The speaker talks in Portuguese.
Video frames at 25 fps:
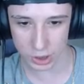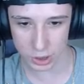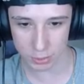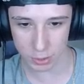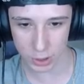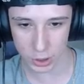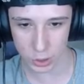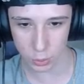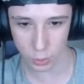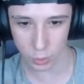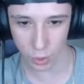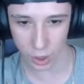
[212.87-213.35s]
de
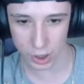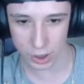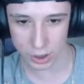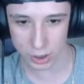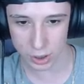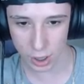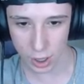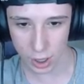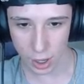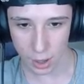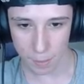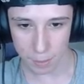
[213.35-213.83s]
Bad Wars
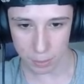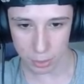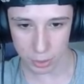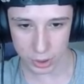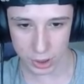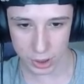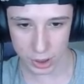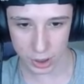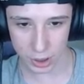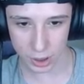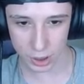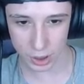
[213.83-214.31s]

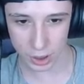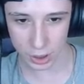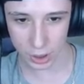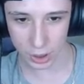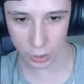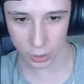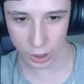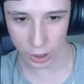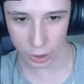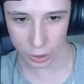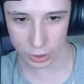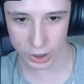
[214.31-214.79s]
porque eu
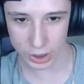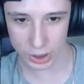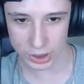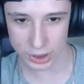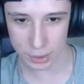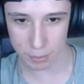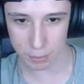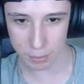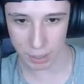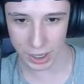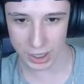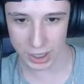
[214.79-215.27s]
quero trazer
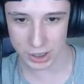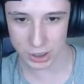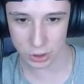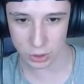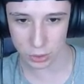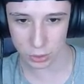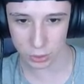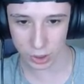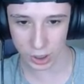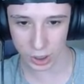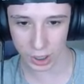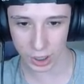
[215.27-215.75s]
mais isso
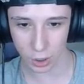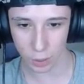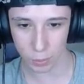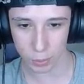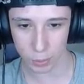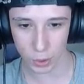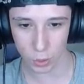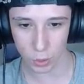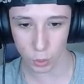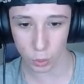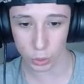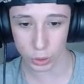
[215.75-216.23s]
no canal,
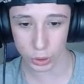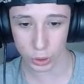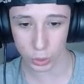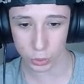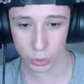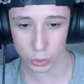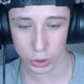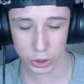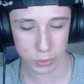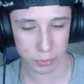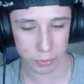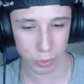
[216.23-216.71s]
porque é um
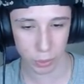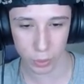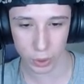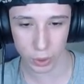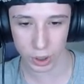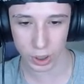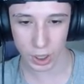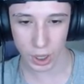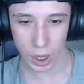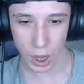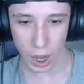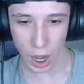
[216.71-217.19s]
conteúdo de
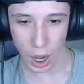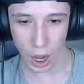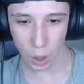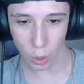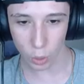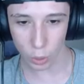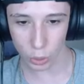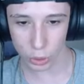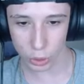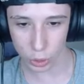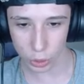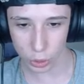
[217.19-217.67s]
boa, é um
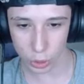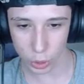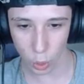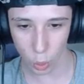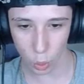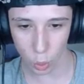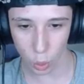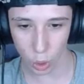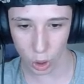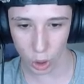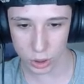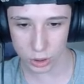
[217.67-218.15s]
conteúdo que eu
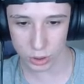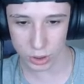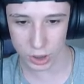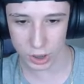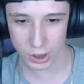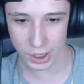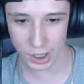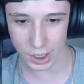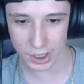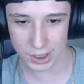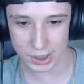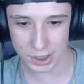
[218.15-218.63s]
gosto de
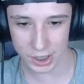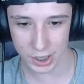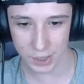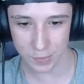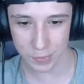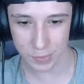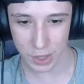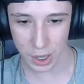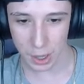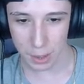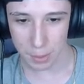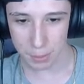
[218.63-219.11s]
trazer,
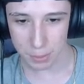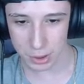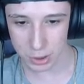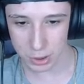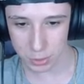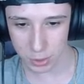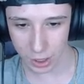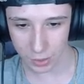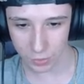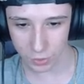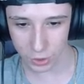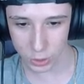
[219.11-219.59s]
mesmo
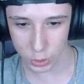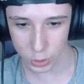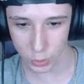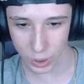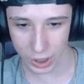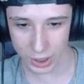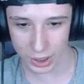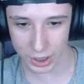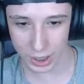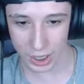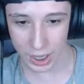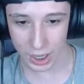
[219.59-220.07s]
com a voz
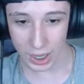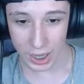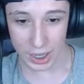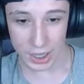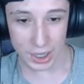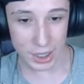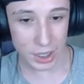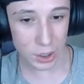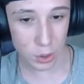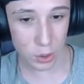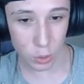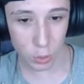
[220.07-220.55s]
zoada.
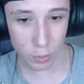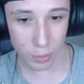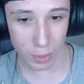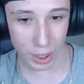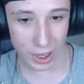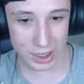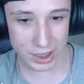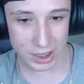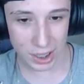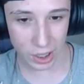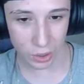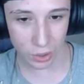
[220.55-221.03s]
E o
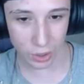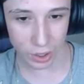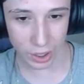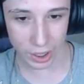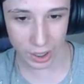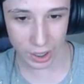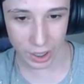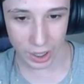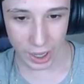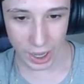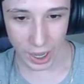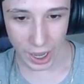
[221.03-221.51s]
mais da
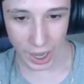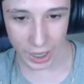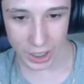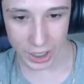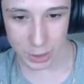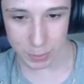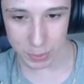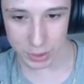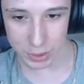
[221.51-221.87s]
hora é que, tipo